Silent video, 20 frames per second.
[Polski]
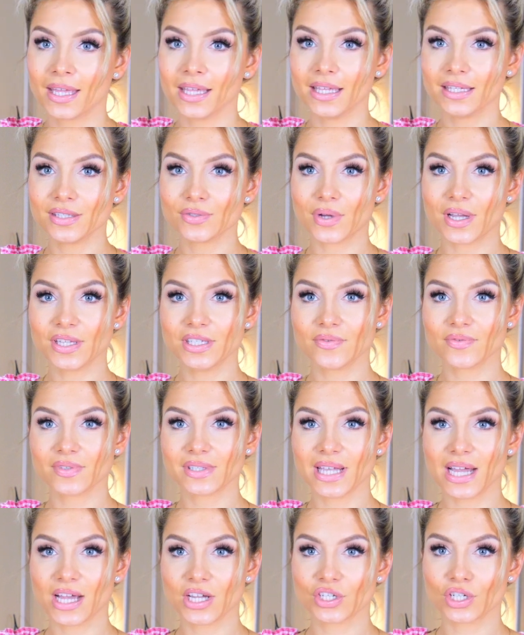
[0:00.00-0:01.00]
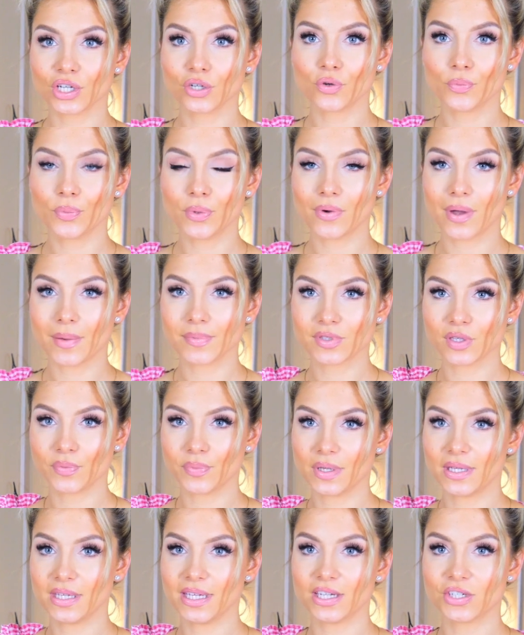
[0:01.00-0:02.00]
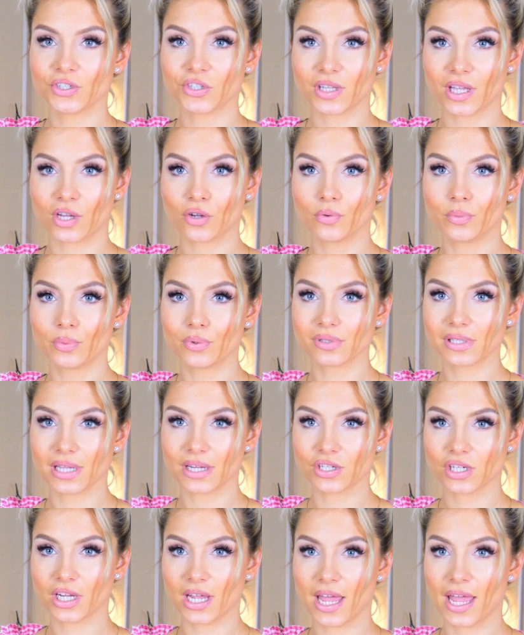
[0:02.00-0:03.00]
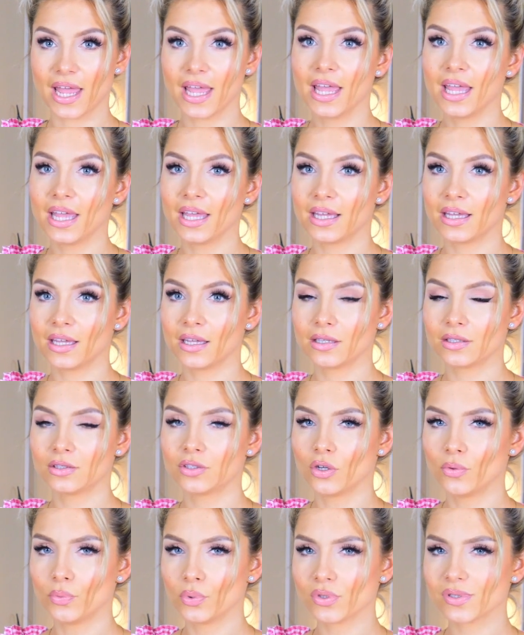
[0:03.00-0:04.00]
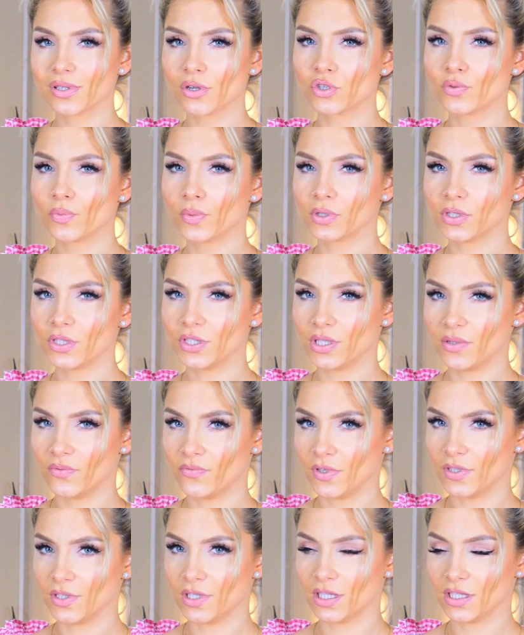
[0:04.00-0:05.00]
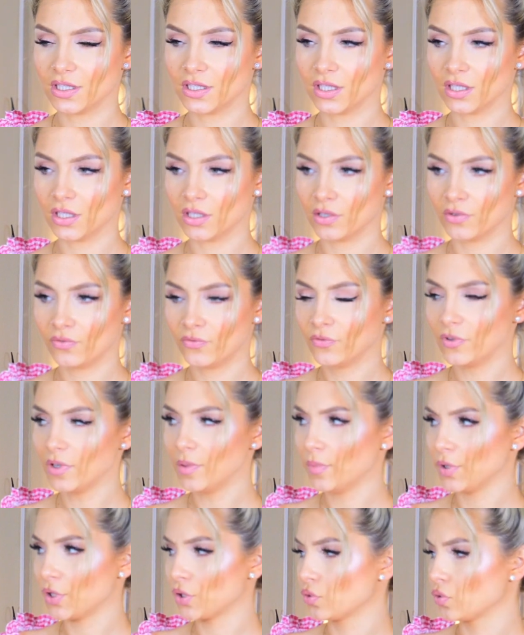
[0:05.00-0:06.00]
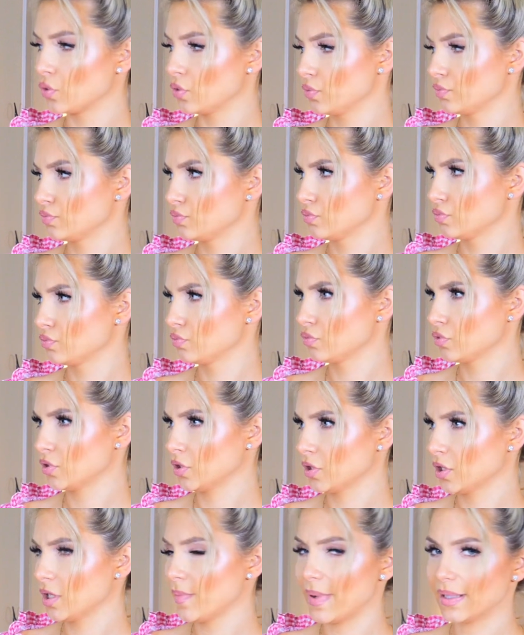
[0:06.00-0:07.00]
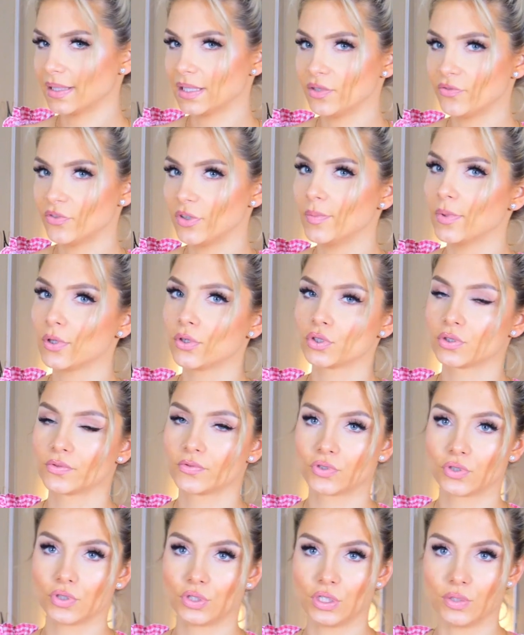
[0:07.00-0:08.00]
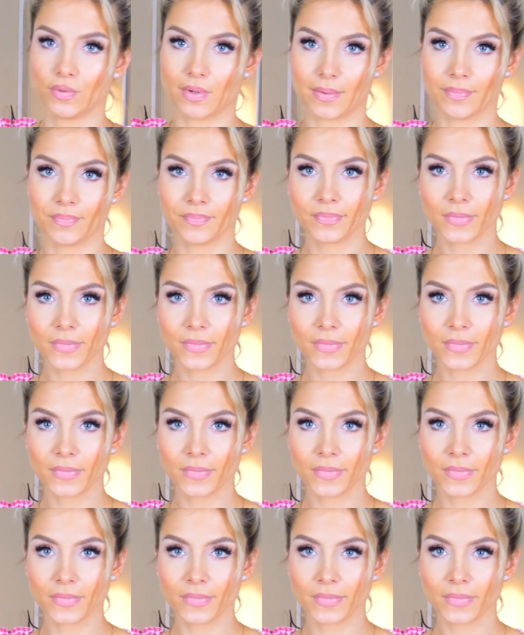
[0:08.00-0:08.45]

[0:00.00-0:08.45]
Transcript: I słuchajcie, w Zarze kupiłam sobie jeszcze taką bluzeczkę. E, tą bluzkę już mogliście widzieć w filmiku. Chyba ten filmik już wrzuciłam.